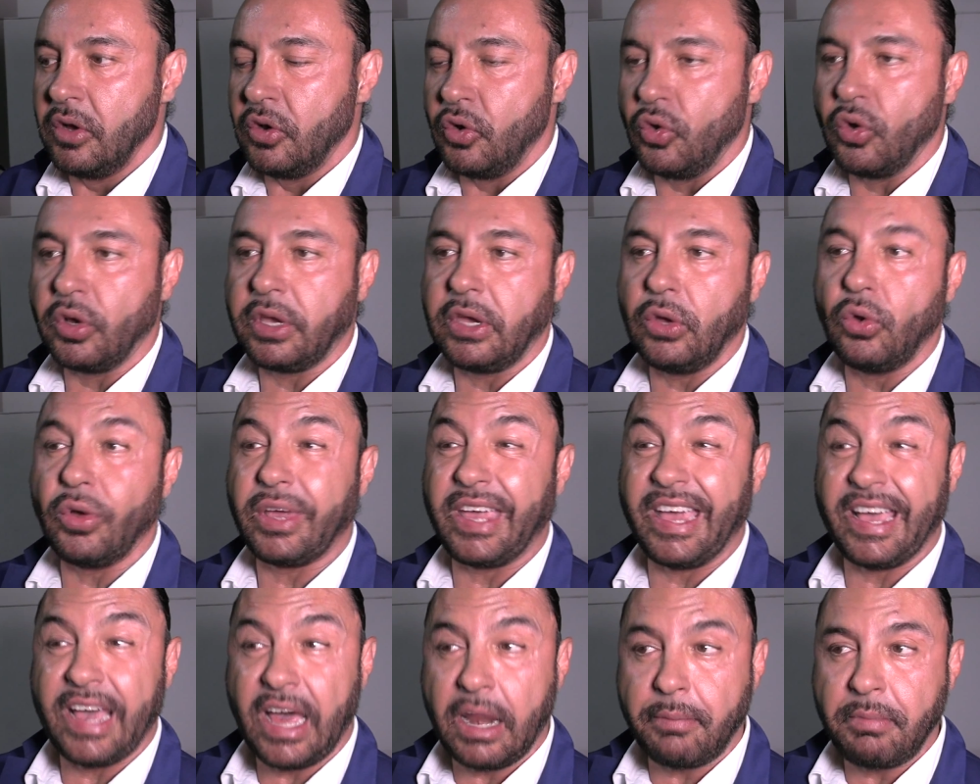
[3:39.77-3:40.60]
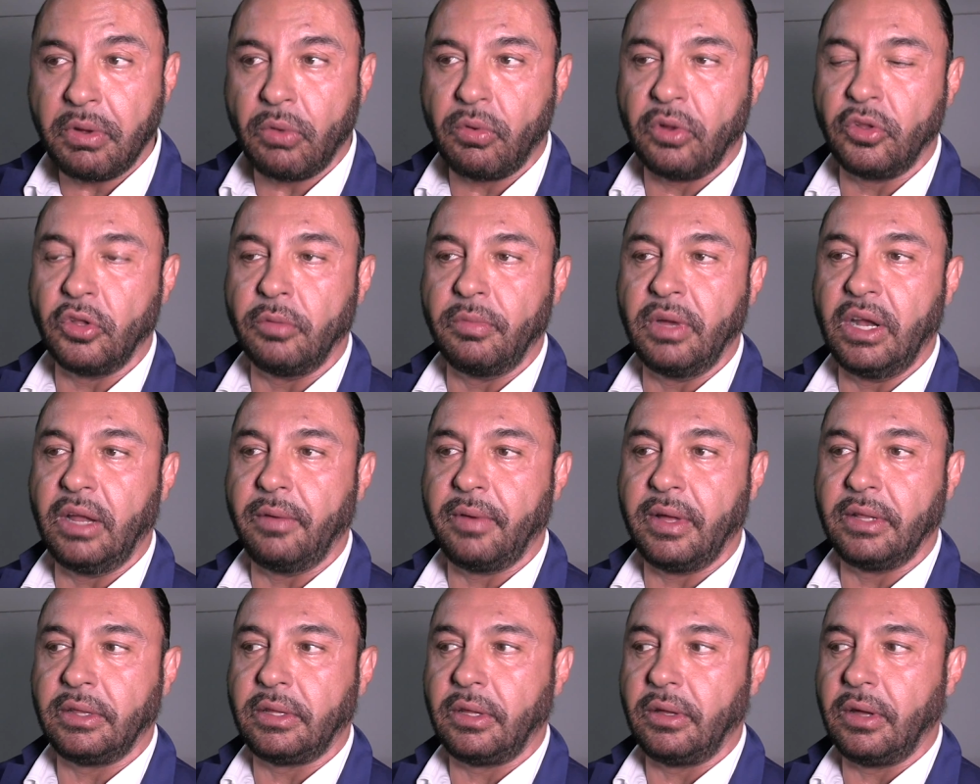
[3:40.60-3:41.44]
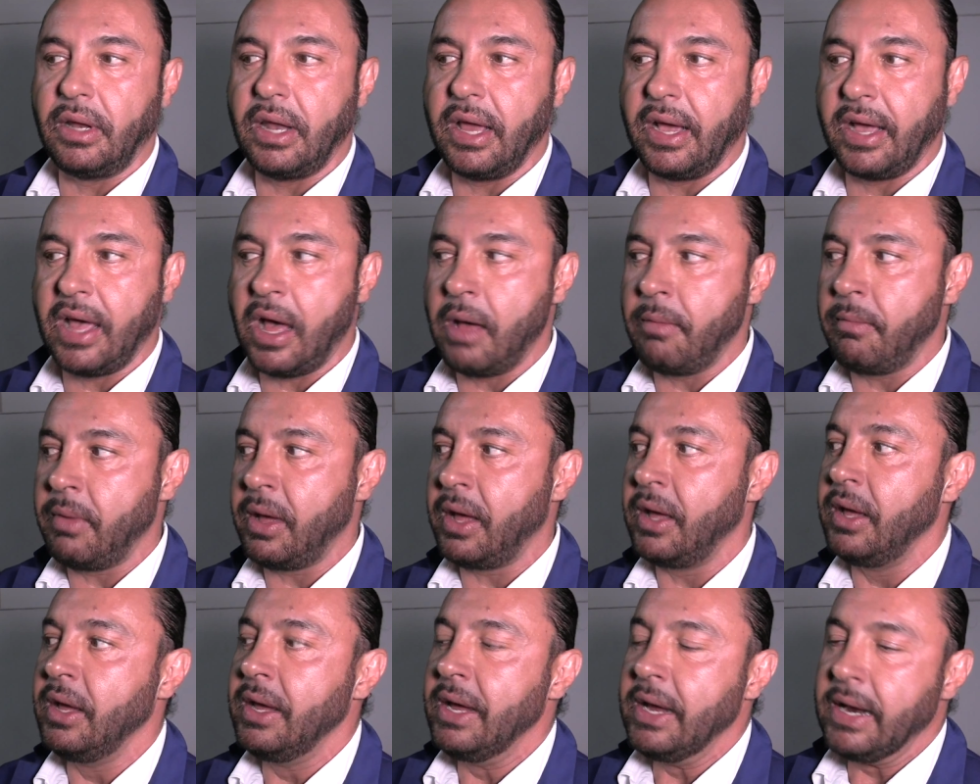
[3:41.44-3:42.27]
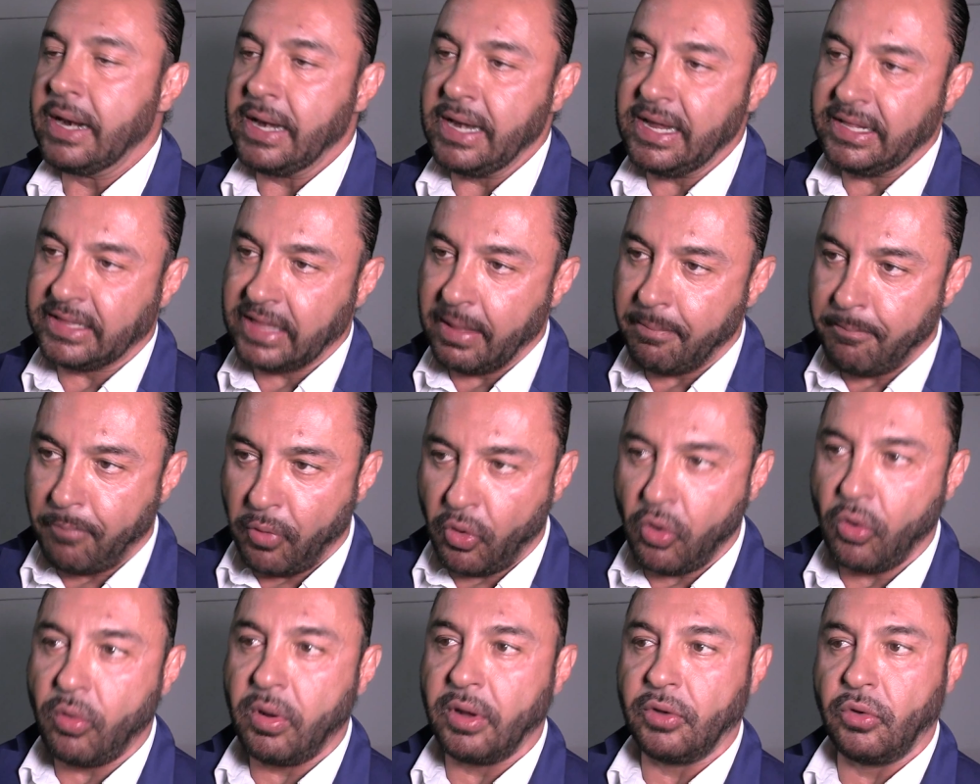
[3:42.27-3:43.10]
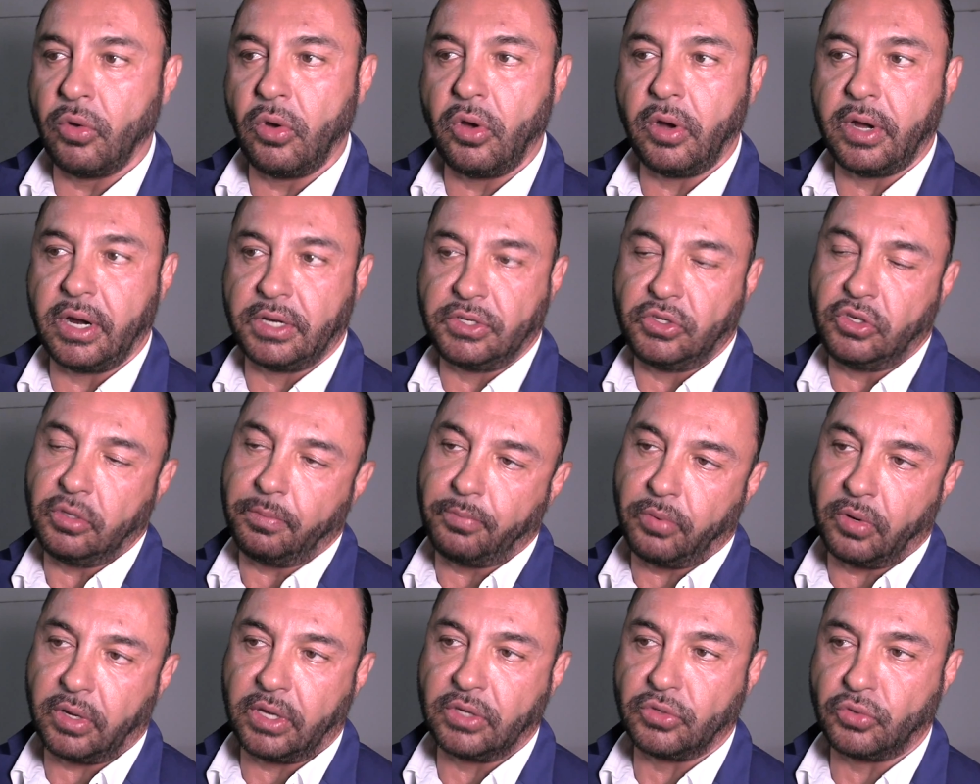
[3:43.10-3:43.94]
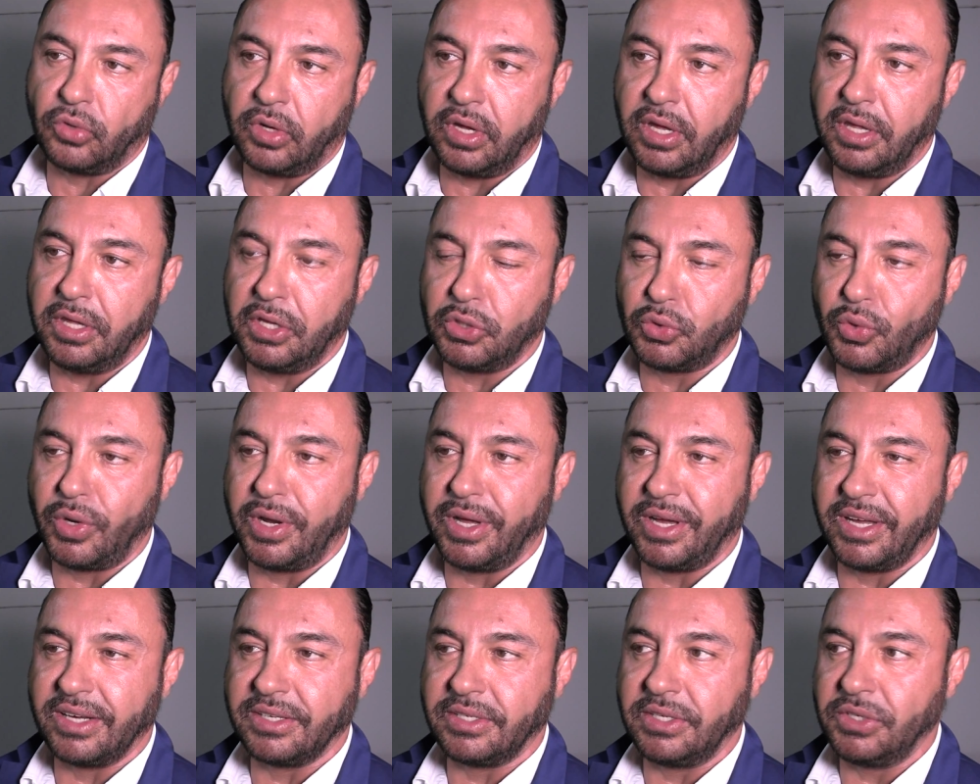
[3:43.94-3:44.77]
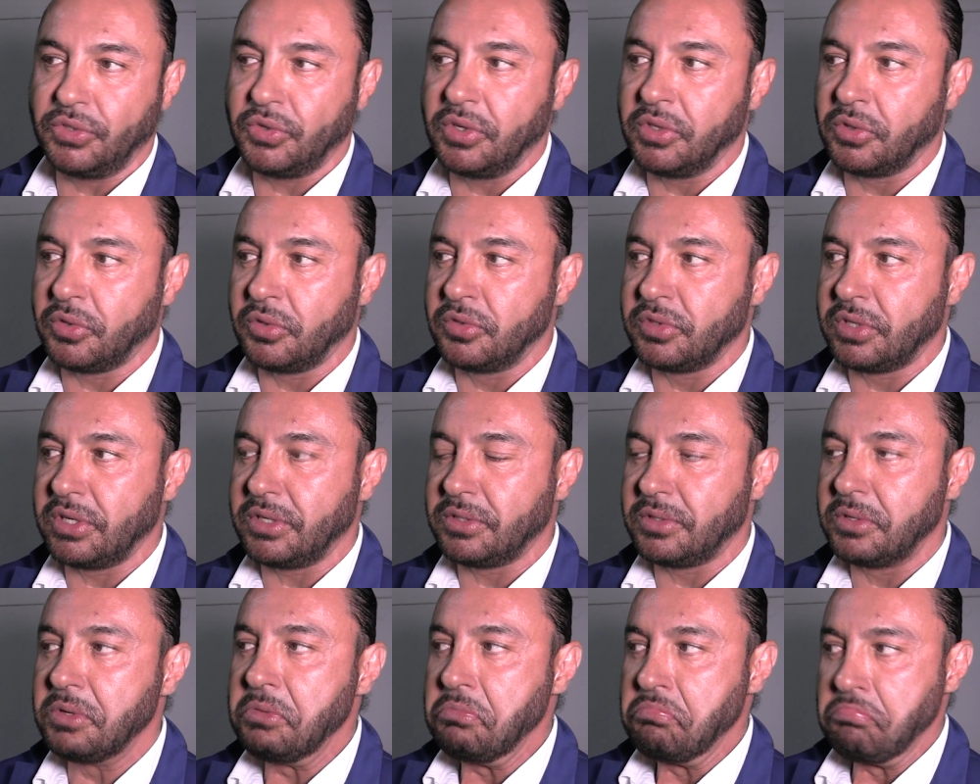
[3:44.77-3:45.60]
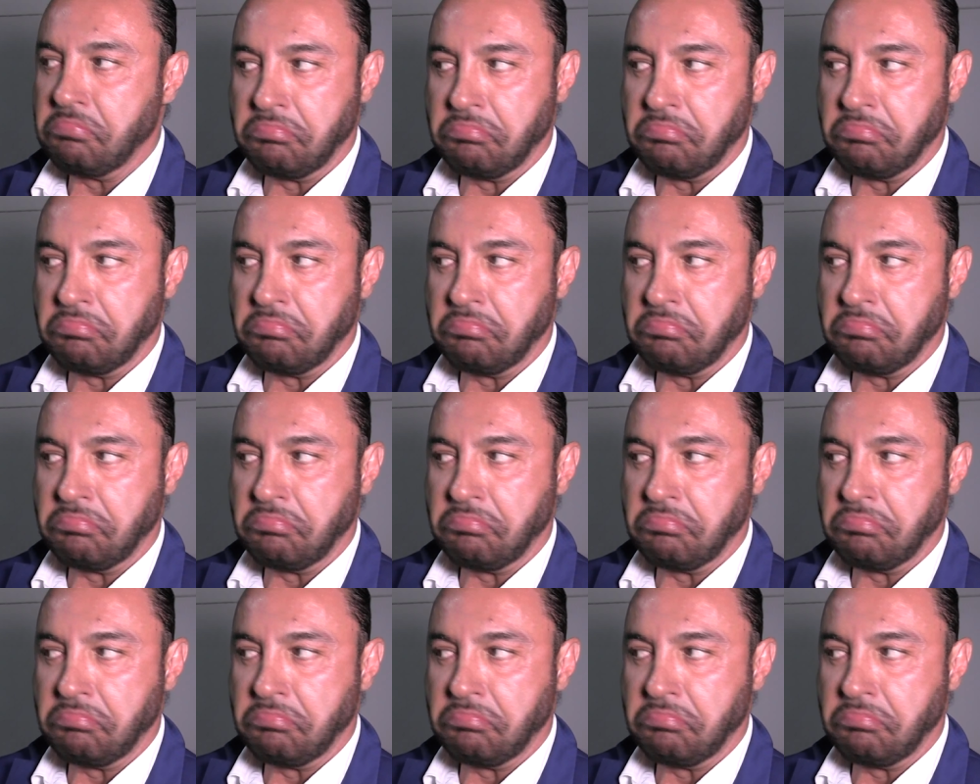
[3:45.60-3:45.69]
no quiero quejarme cuando me levanto de la cama, ni tampoco cuando hago ejercicio porque soy adicto al ejercicio. Entonces,